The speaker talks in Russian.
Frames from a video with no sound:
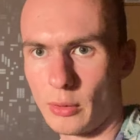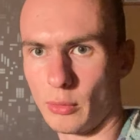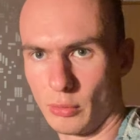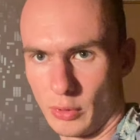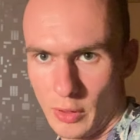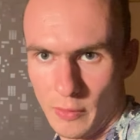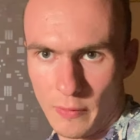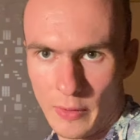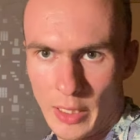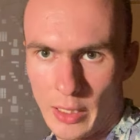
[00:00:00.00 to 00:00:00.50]
Ну
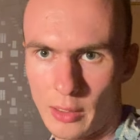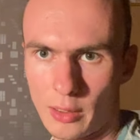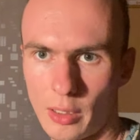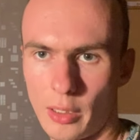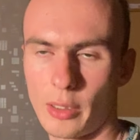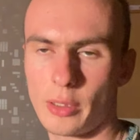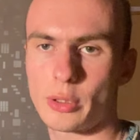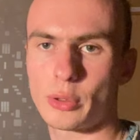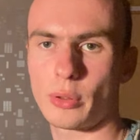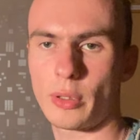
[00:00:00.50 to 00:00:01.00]
давай,
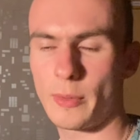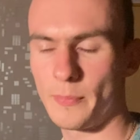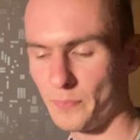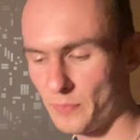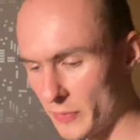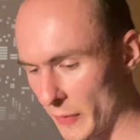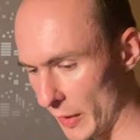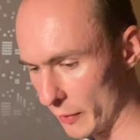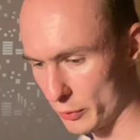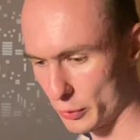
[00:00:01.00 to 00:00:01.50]
хорошо,
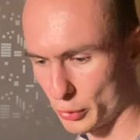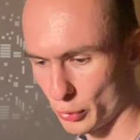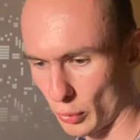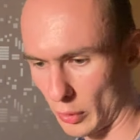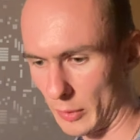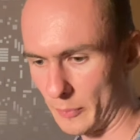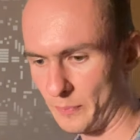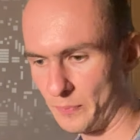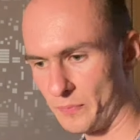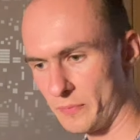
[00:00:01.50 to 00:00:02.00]

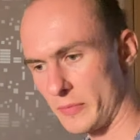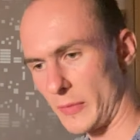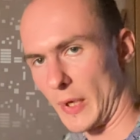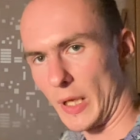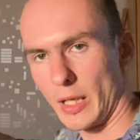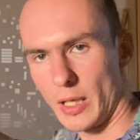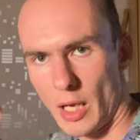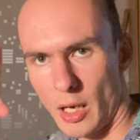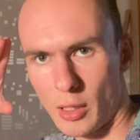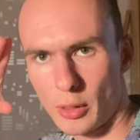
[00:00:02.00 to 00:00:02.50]
все,
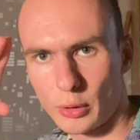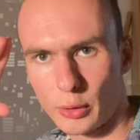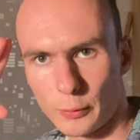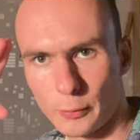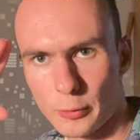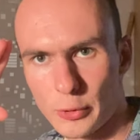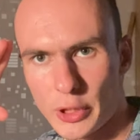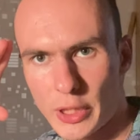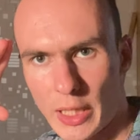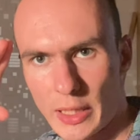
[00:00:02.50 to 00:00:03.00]
я готов
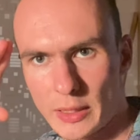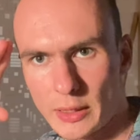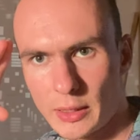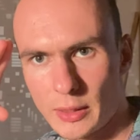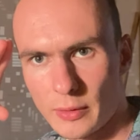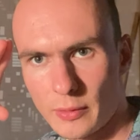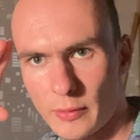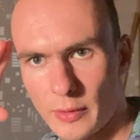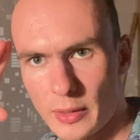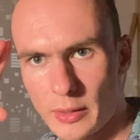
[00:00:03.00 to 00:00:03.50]

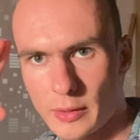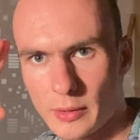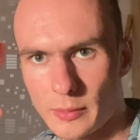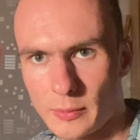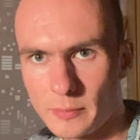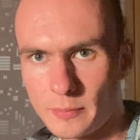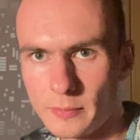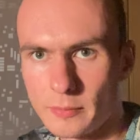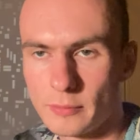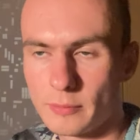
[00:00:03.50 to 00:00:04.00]
участвовать,
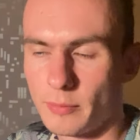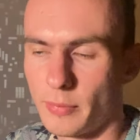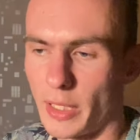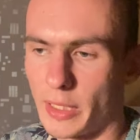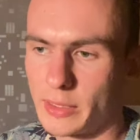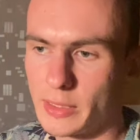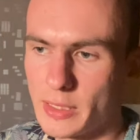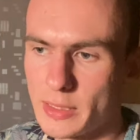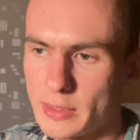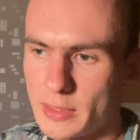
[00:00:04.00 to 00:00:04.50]

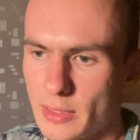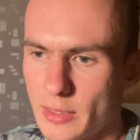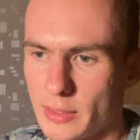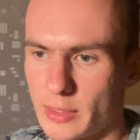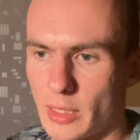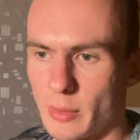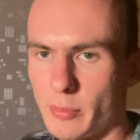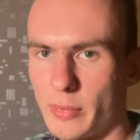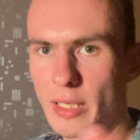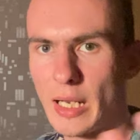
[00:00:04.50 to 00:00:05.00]
протестили
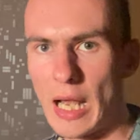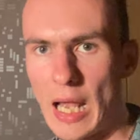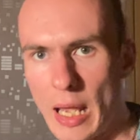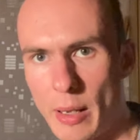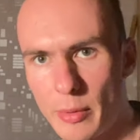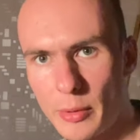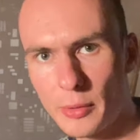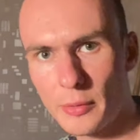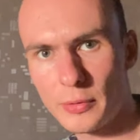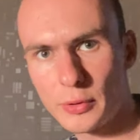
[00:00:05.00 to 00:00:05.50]
там
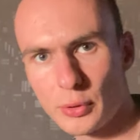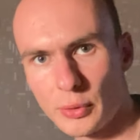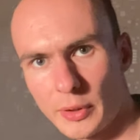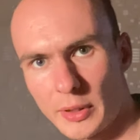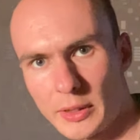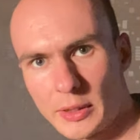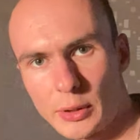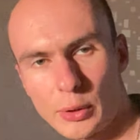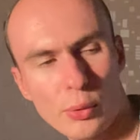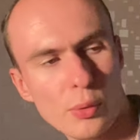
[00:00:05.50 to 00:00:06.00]
камеру, все
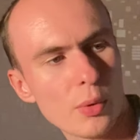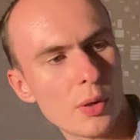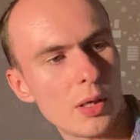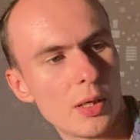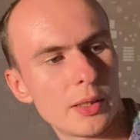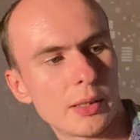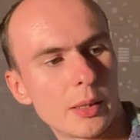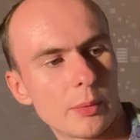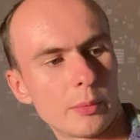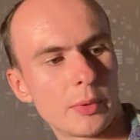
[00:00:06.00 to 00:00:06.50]

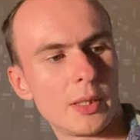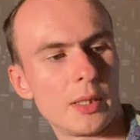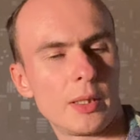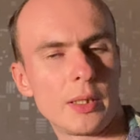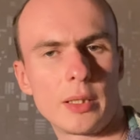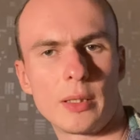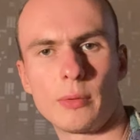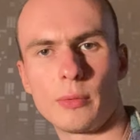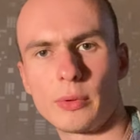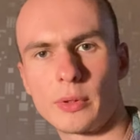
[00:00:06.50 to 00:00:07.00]
настроили, там
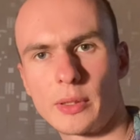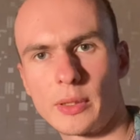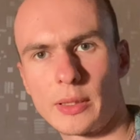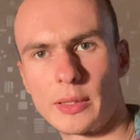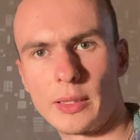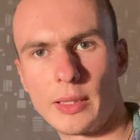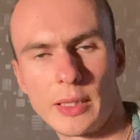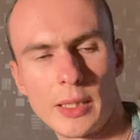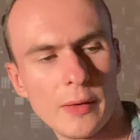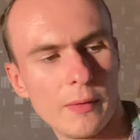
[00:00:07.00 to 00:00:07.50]
вот
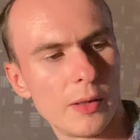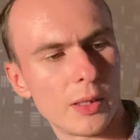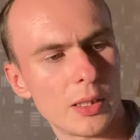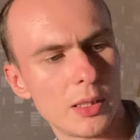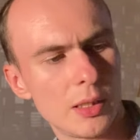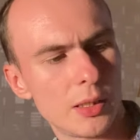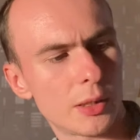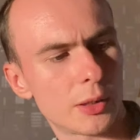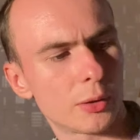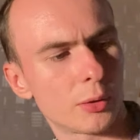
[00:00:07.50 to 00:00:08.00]

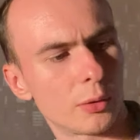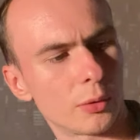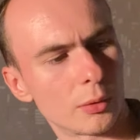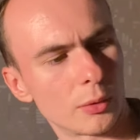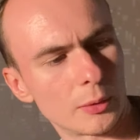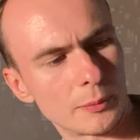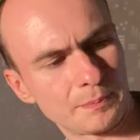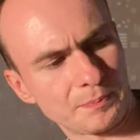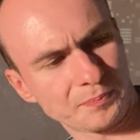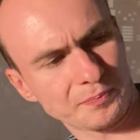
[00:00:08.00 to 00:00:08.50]
договорились,
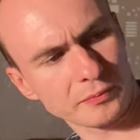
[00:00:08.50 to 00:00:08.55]
что